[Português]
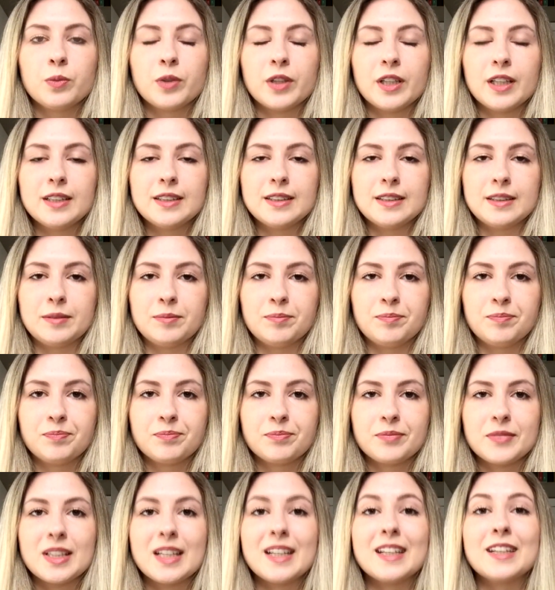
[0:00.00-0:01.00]
Porque assim,
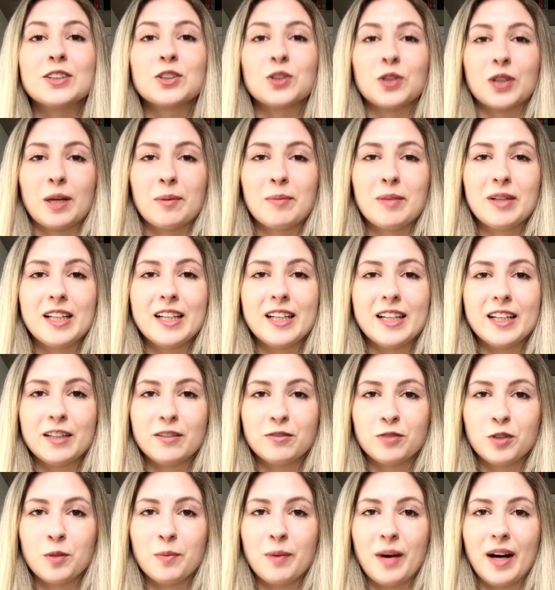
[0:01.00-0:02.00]
eu sou cabeleireira
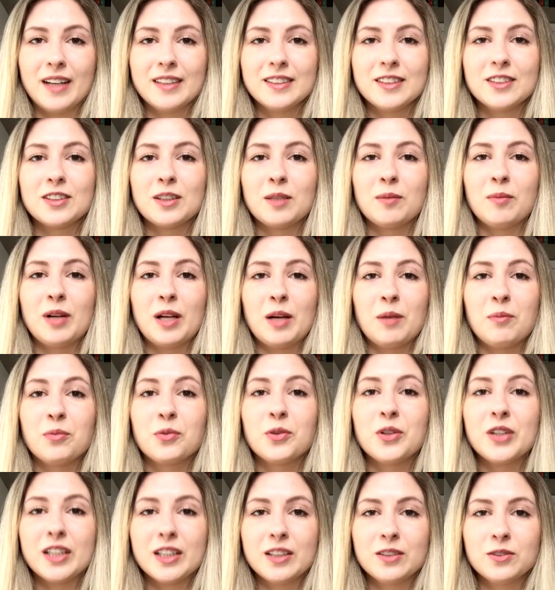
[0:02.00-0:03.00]
formada, eu trabalhei
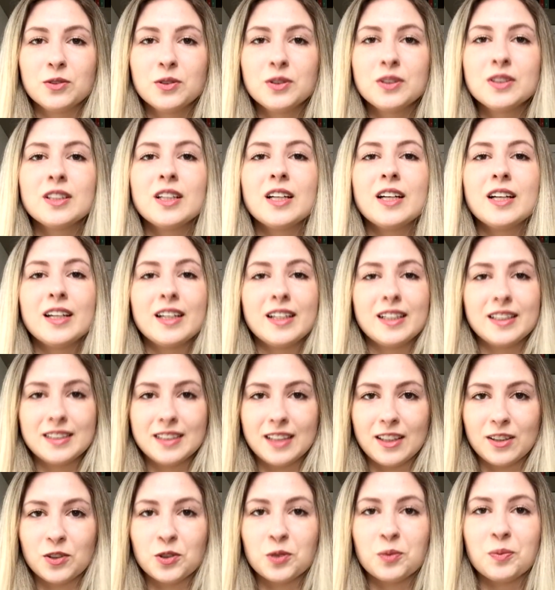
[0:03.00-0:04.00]
por anos em
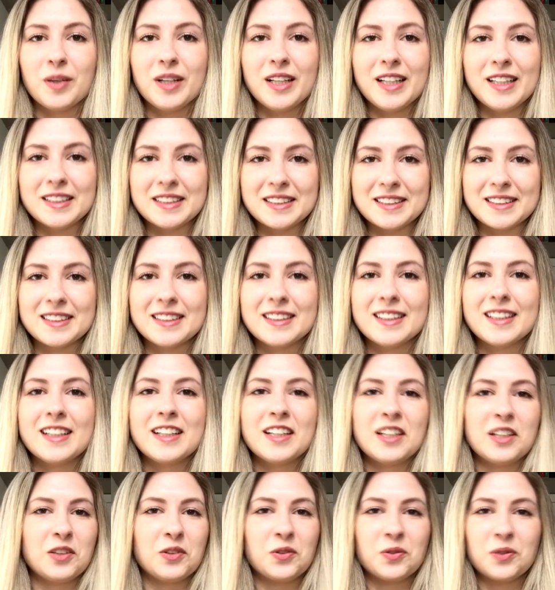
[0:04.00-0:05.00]
salão de beleza.
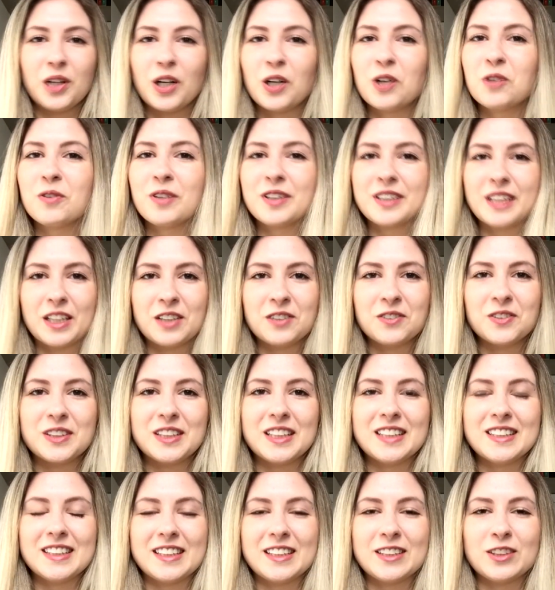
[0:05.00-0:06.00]
Eu nunca conversei com
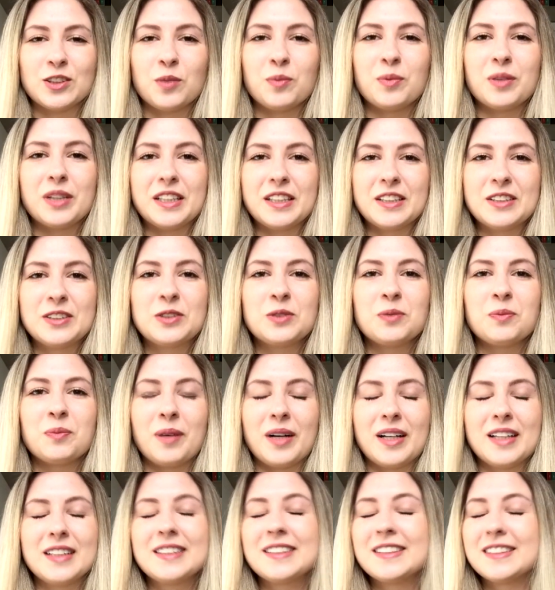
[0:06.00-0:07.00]
vocês aqui sobre isso,
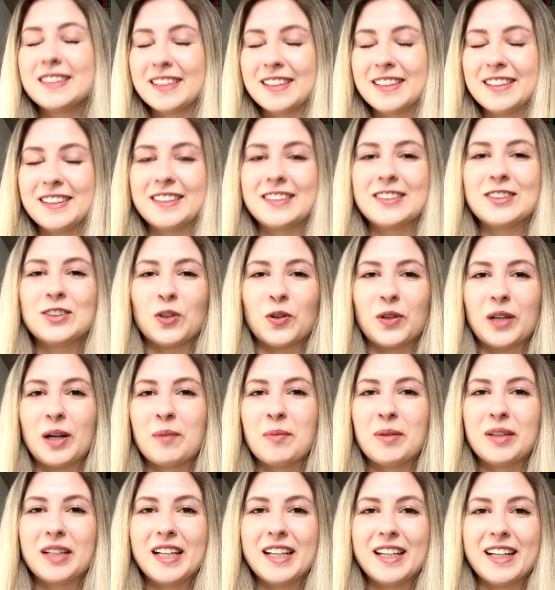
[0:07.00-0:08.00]
mas sim, sou
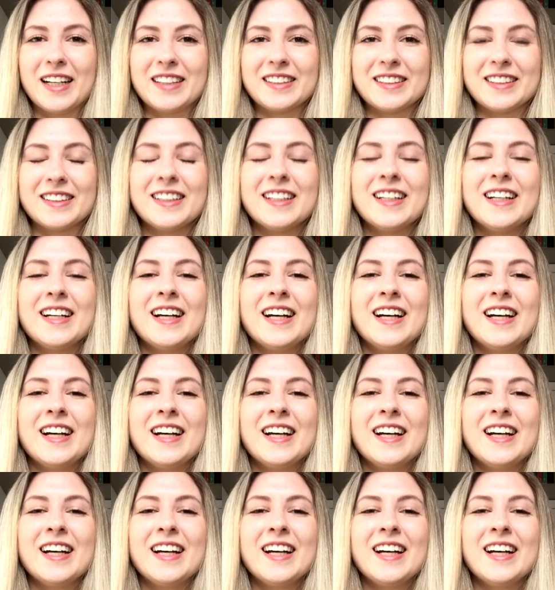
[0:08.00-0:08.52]
cabeleireira.